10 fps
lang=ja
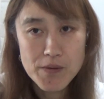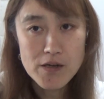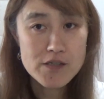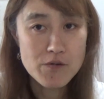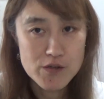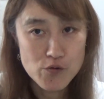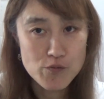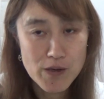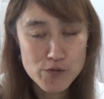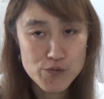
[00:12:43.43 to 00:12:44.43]
あっちゃんは
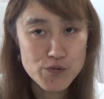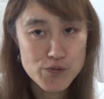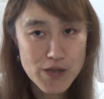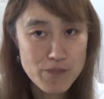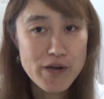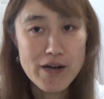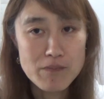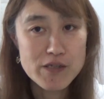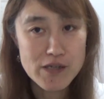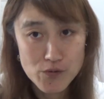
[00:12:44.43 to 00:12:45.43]
束縛するタイプやか
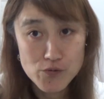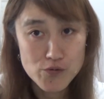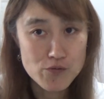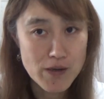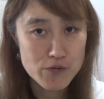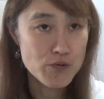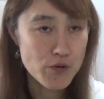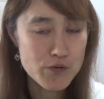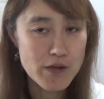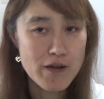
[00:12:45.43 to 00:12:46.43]
らみきちゃんのこと束縛する
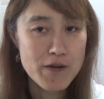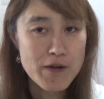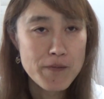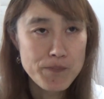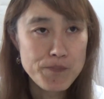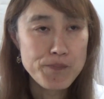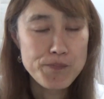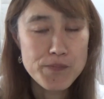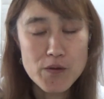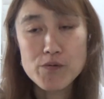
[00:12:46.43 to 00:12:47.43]
よって、うん、って
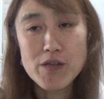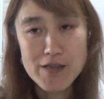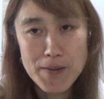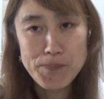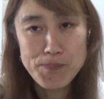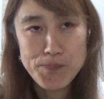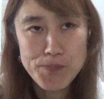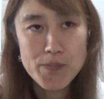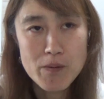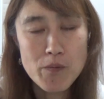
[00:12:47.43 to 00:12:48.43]
言ってた。う
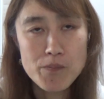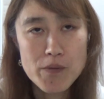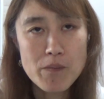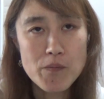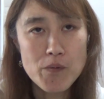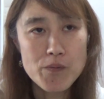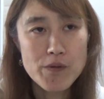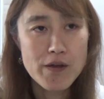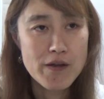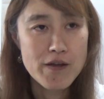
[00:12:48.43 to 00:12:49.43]
ん、でもでも
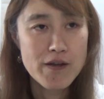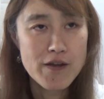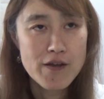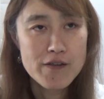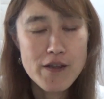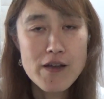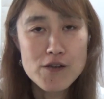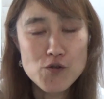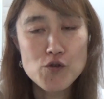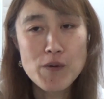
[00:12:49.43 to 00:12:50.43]
ねで
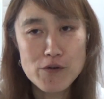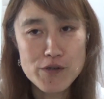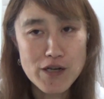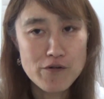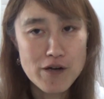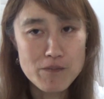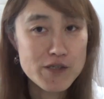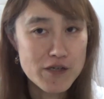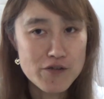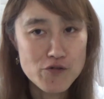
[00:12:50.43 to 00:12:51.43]
束縛嫌うからみ
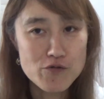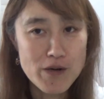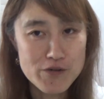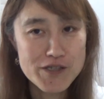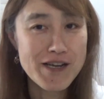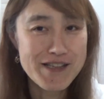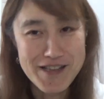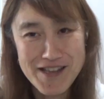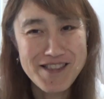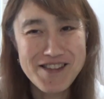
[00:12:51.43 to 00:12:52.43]
きちゃんには束縛しない
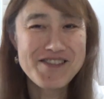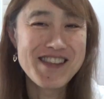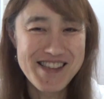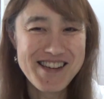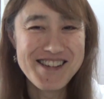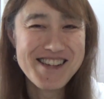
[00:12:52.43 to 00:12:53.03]
でねって言ってた。